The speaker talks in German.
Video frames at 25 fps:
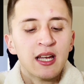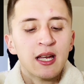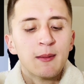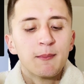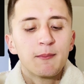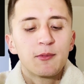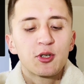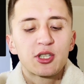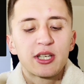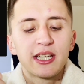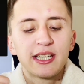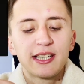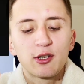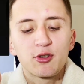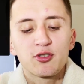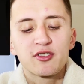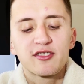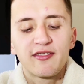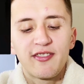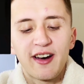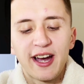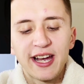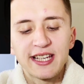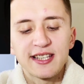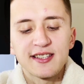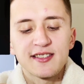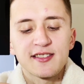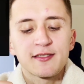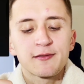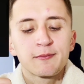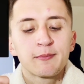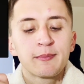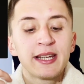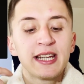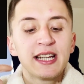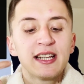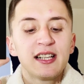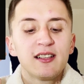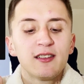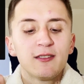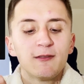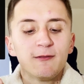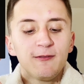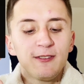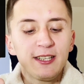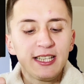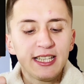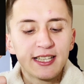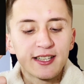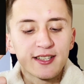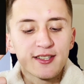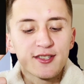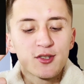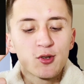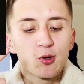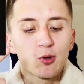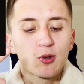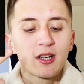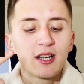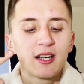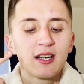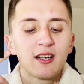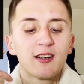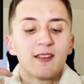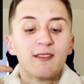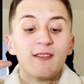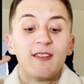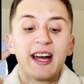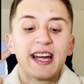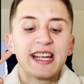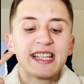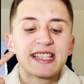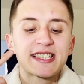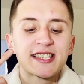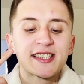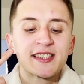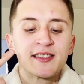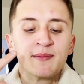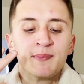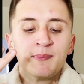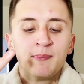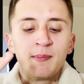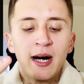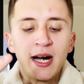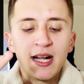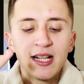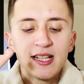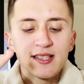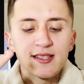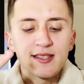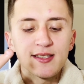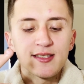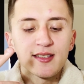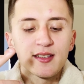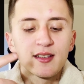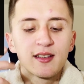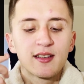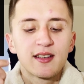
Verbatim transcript: bestehen aus Weizenmehl, Wiederzucker, Weizenmalz,